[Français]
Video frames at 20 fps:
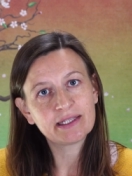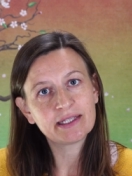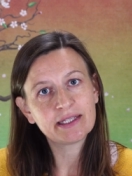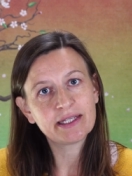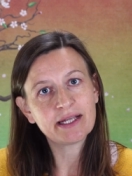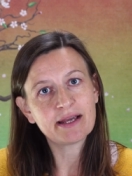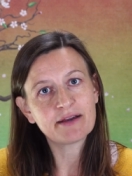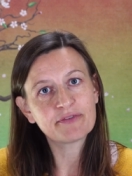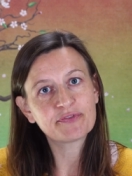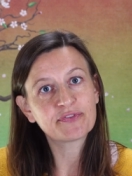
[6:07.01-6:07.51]

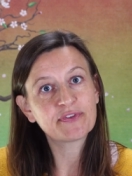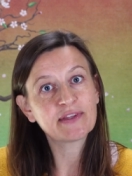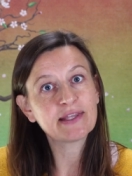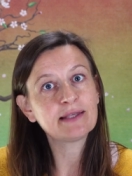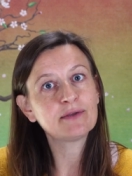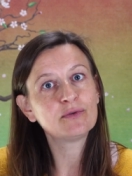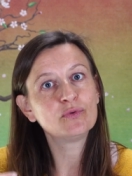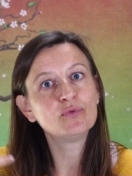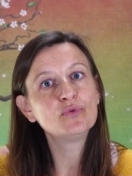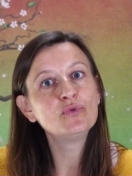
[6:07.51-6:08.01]
Il a
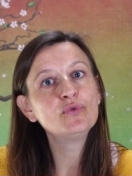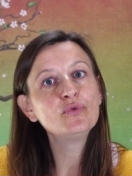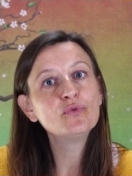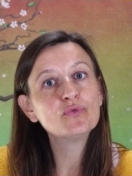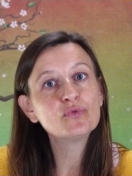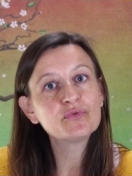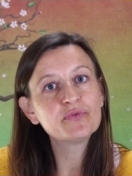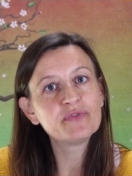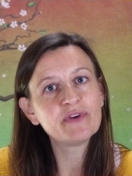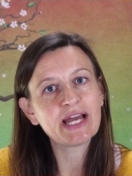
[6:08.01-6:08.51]
fait une
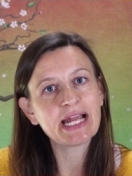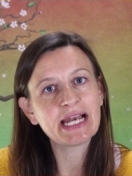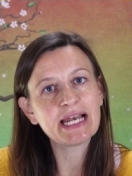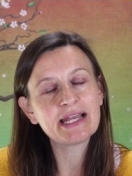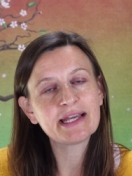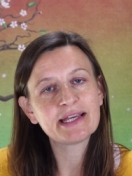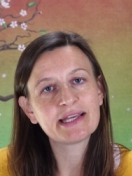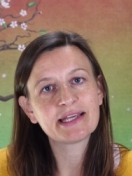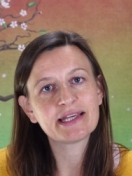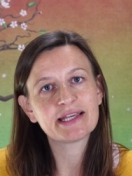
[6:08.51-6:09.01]

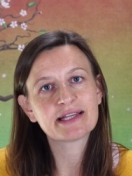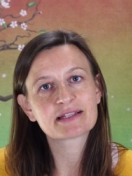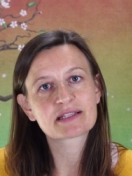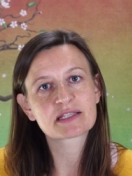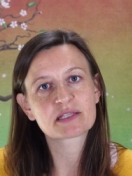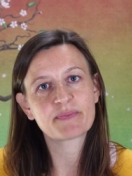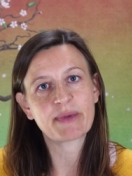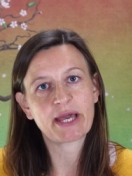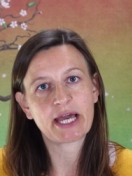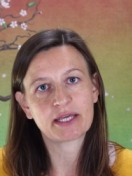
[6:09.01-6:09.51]
nouvelle
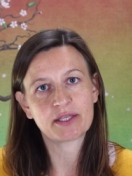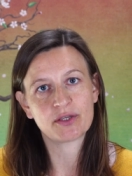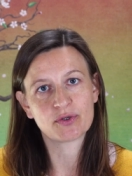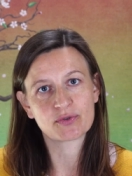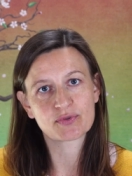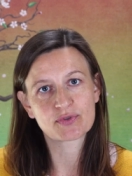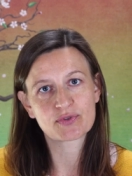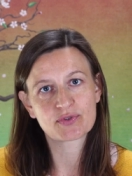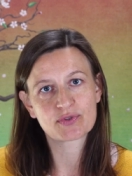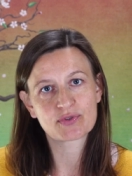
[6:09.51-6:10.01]

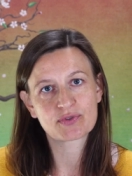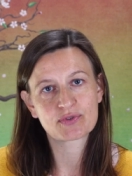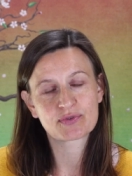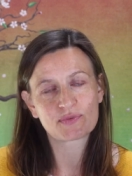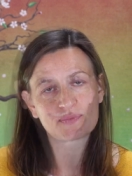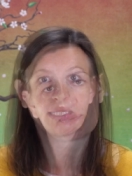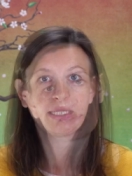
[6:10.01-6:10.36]
expérience.